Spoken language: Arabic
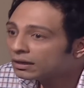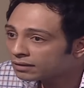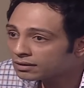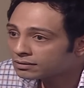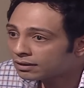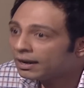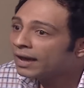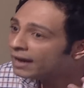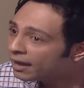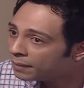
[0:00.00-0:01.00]
ما هتأثر لا
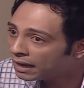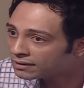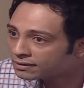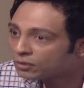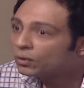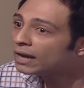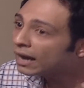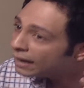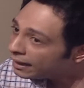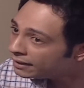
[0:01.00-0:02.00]
على أبحاثك ولا
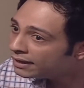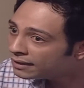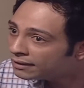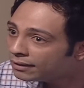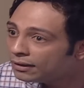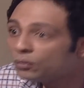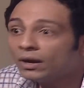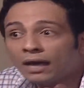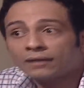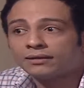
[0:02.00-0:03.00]
على العيادة
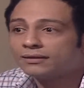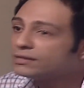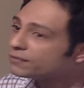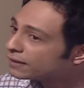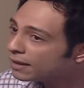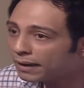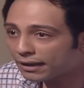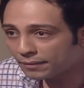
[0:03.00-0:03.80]
ولا على التدريس في الجامعة